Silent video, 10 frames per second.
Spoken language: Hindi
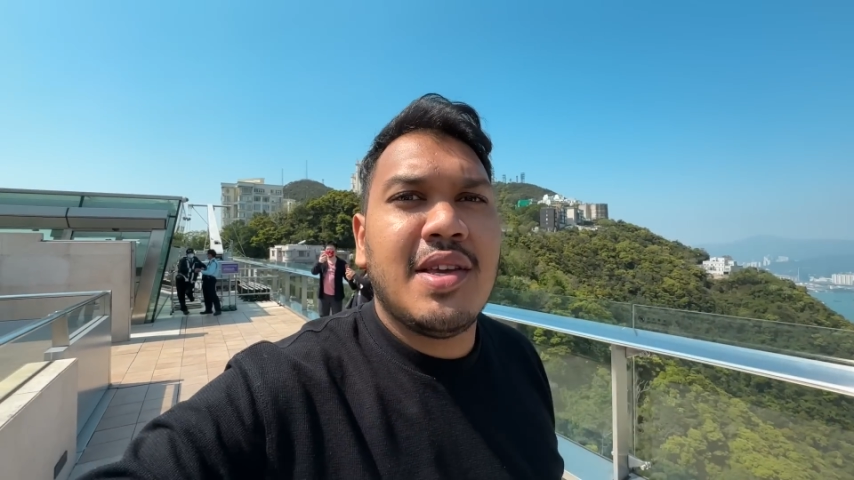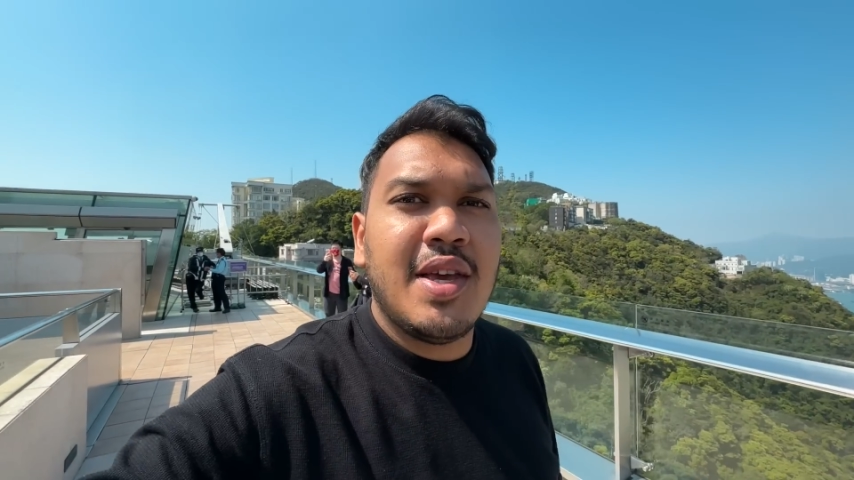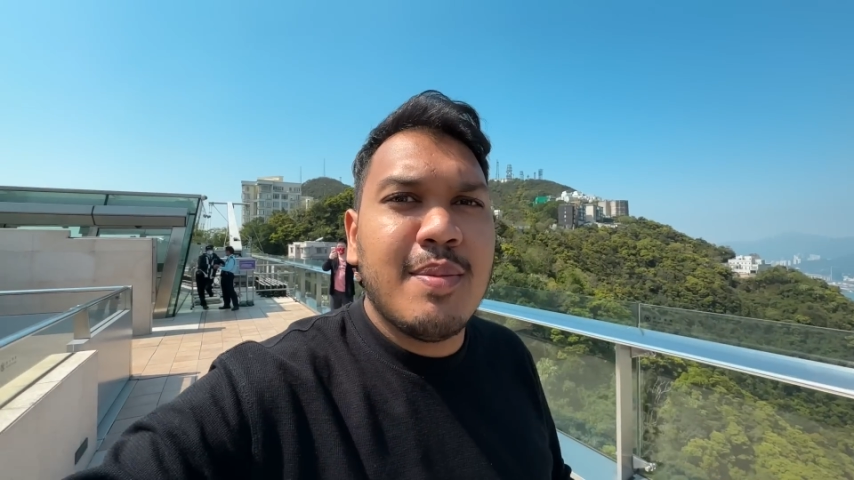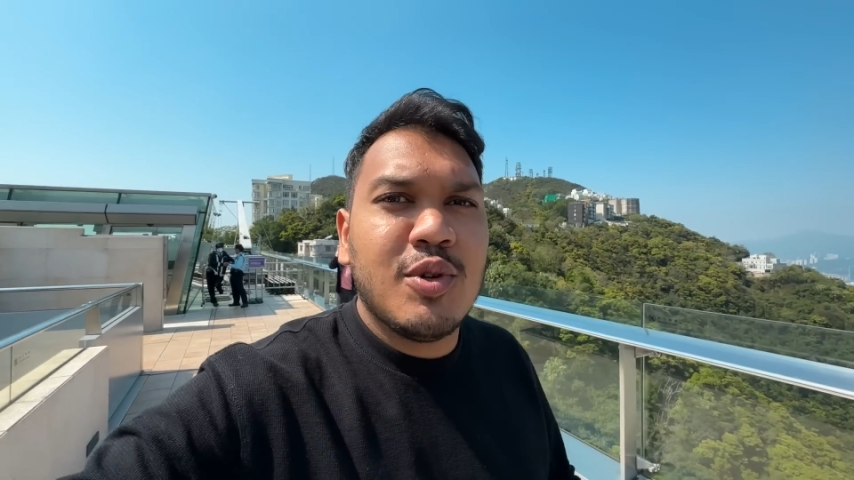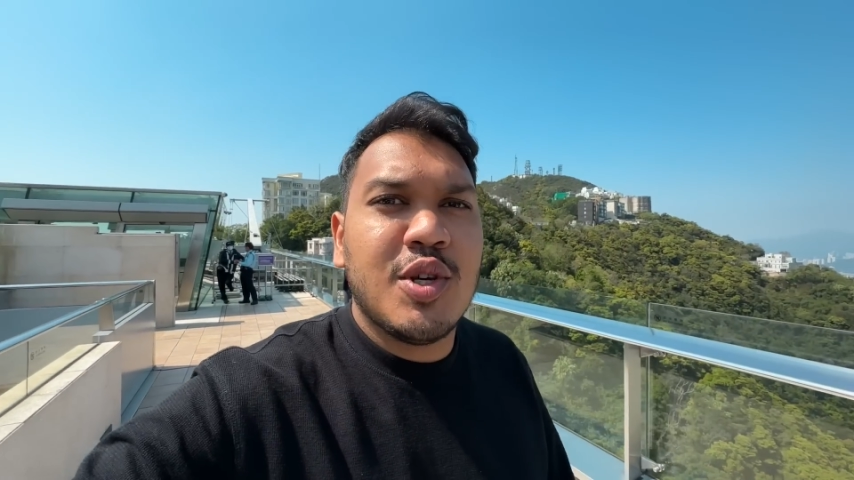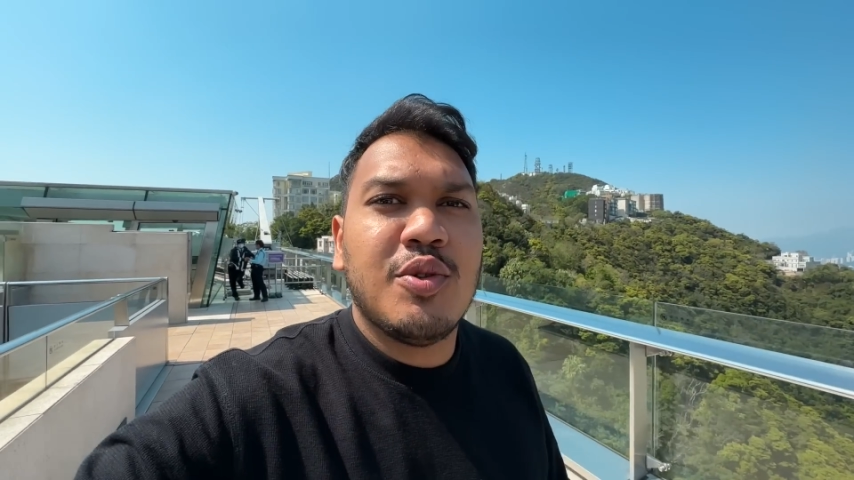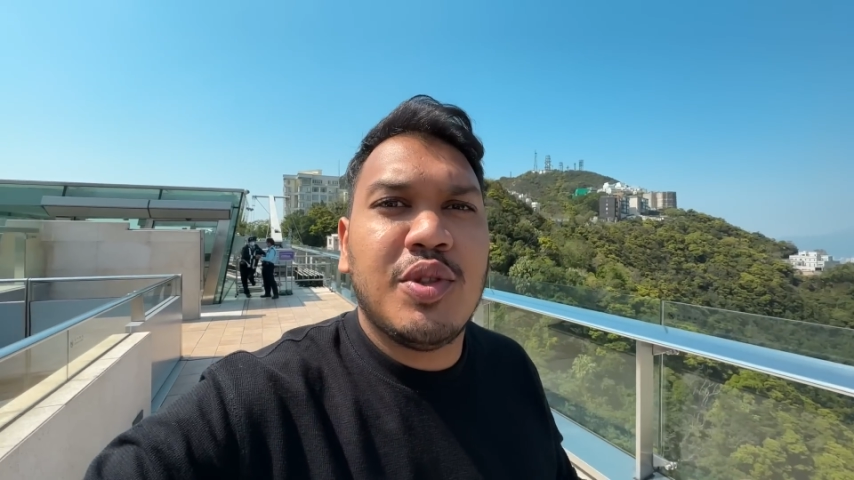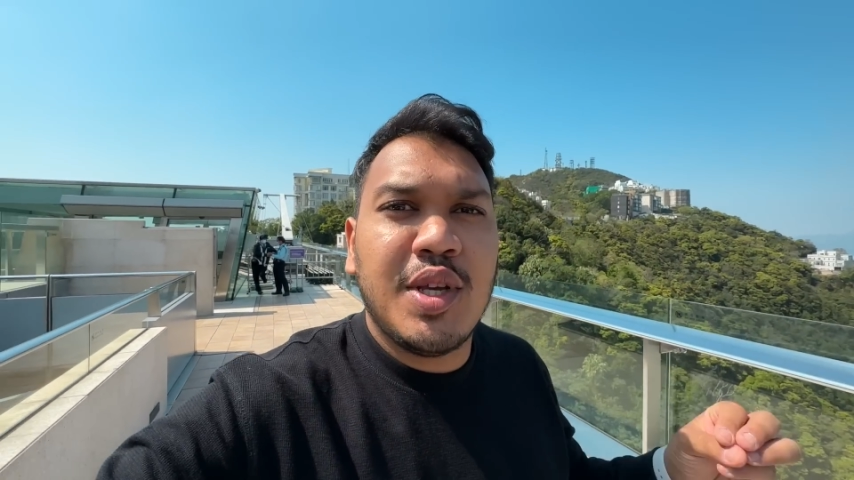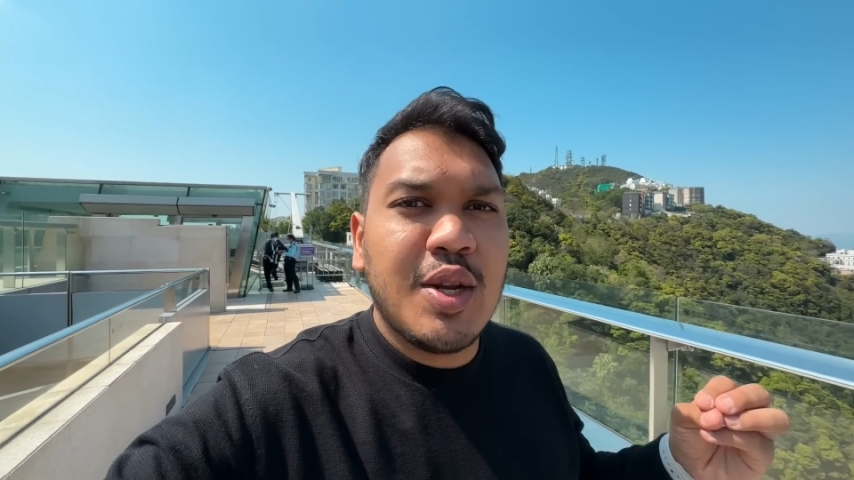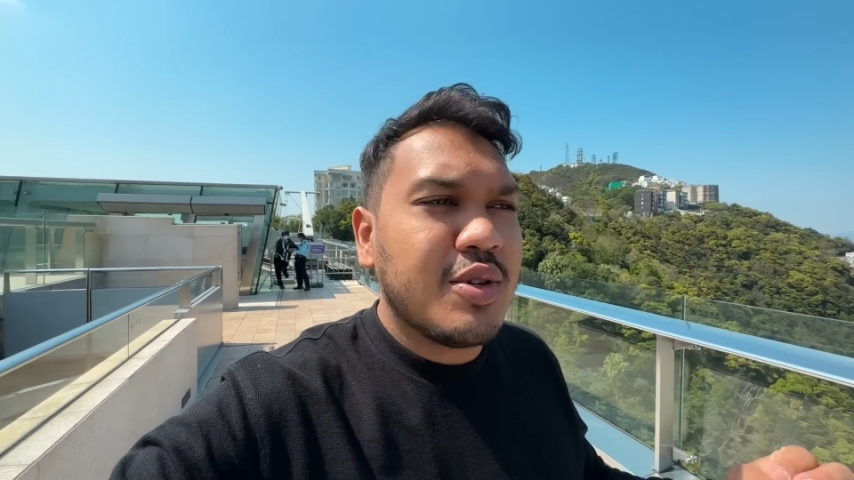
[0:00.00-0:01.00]
ये मुझे उन
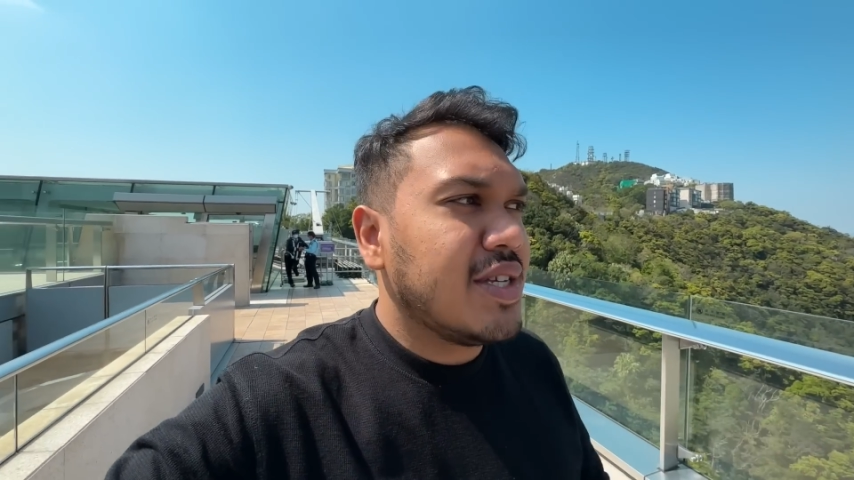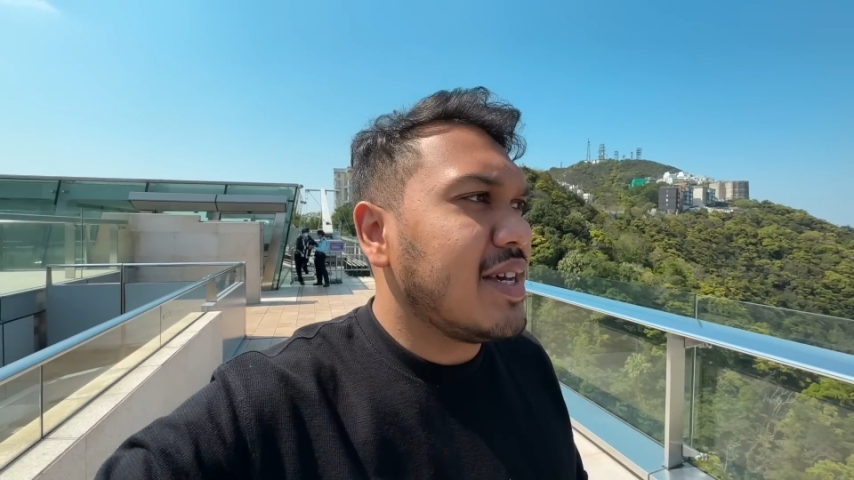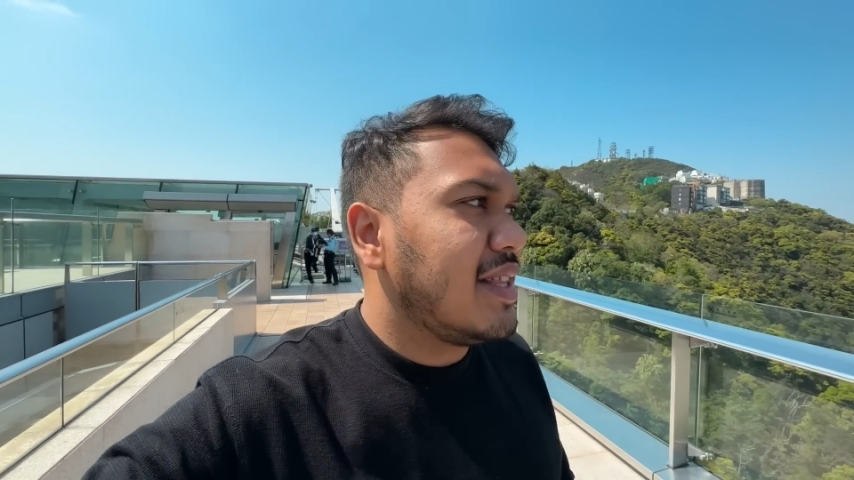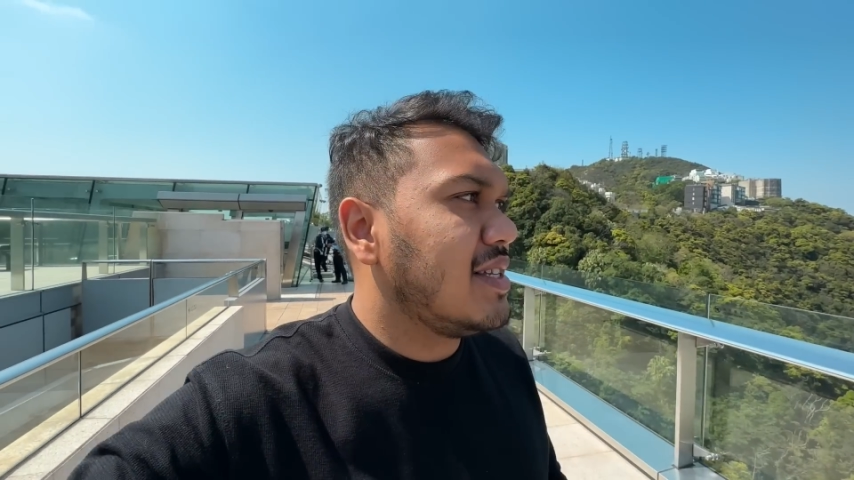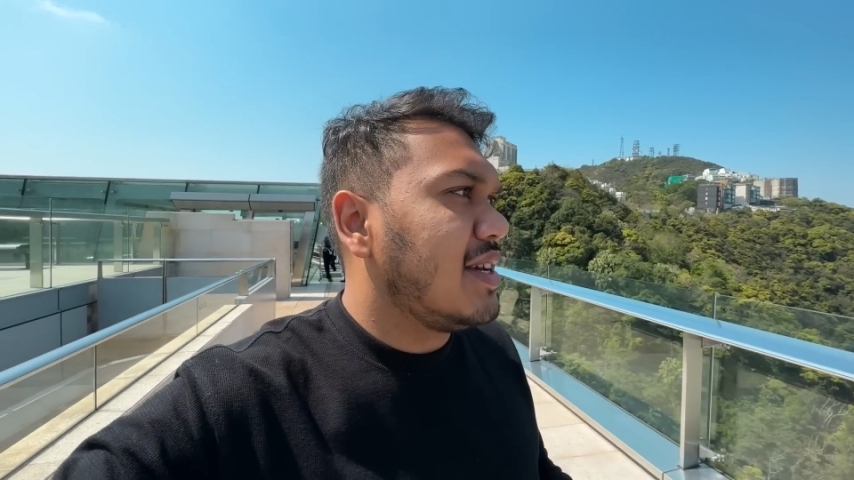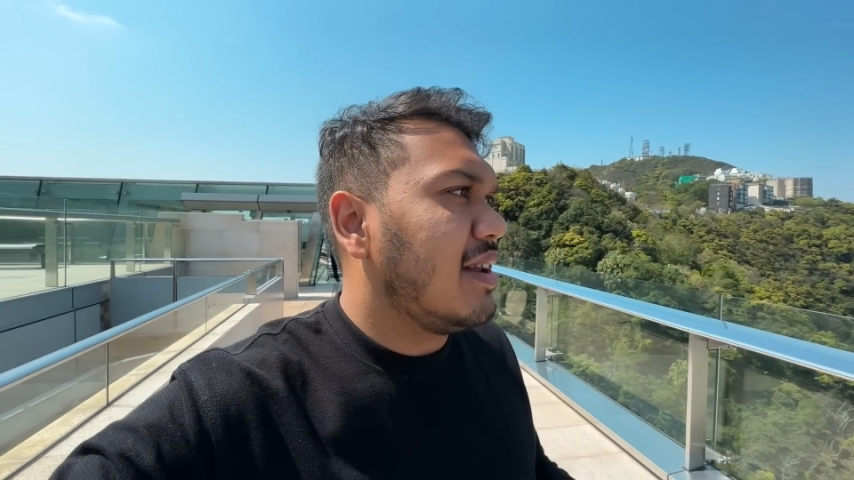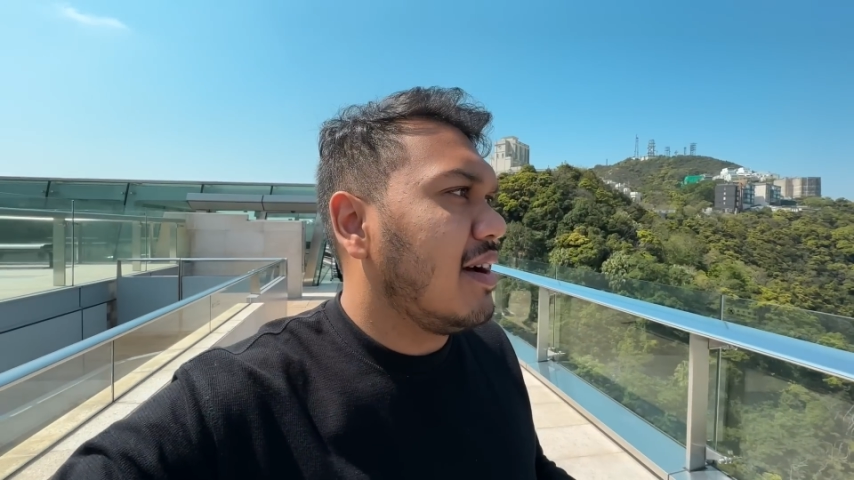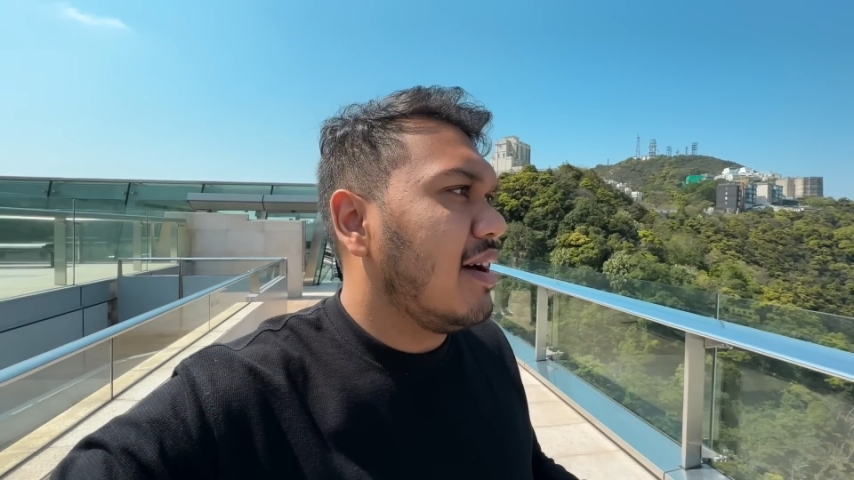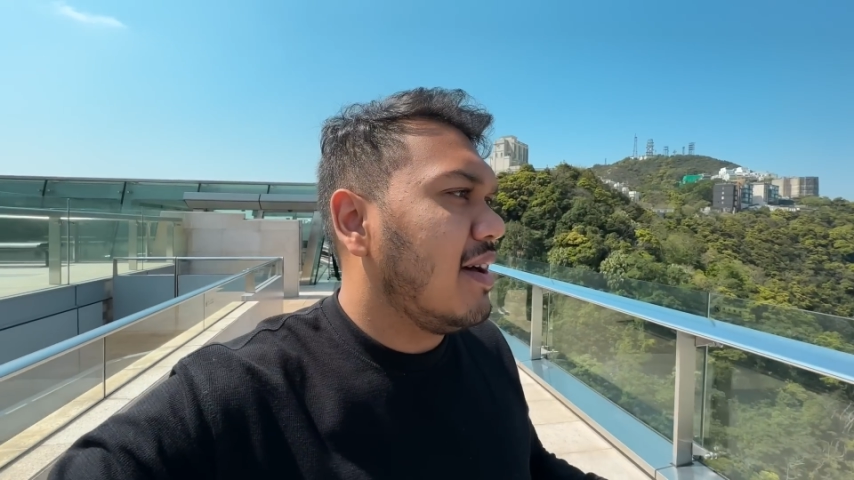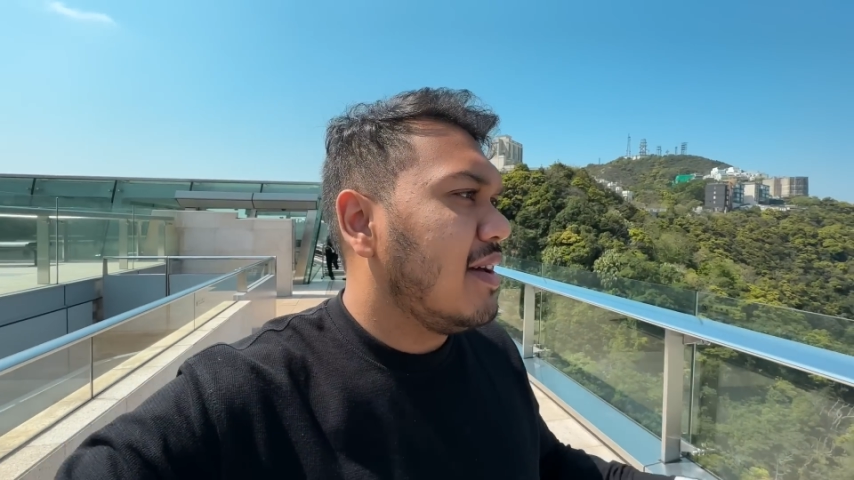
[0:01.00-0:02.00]
तीनों से ज़्यादा अच्छा लगा